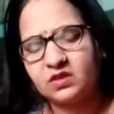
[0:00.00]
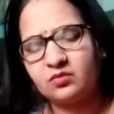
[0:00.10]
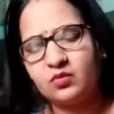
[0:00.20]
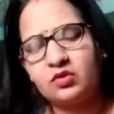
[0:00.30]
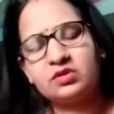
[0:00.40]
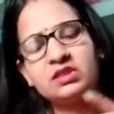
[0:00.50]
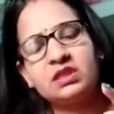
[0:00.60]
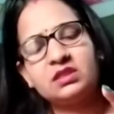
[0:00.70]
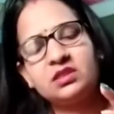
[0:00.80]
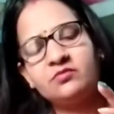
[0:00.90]
जब बहुत
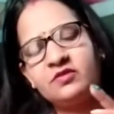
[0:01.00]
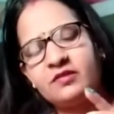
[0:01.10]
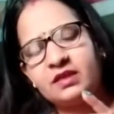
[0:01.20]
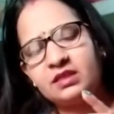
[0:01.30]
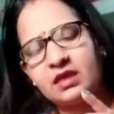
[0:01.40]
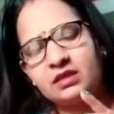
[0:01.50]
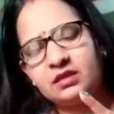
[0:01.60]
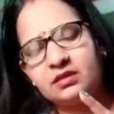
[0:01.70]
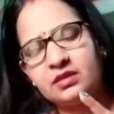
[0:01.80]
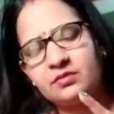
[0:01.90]
ज़्यादा जिम्मेदारी आ
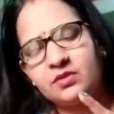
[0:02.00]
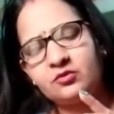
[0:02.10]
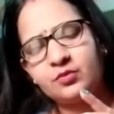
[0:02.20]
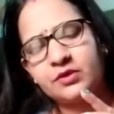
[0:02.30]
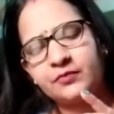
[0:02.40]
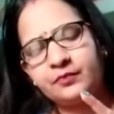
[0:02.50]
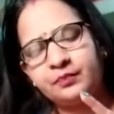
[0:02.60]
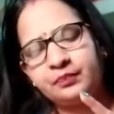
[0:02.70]
जाती है ना अपने ऊपर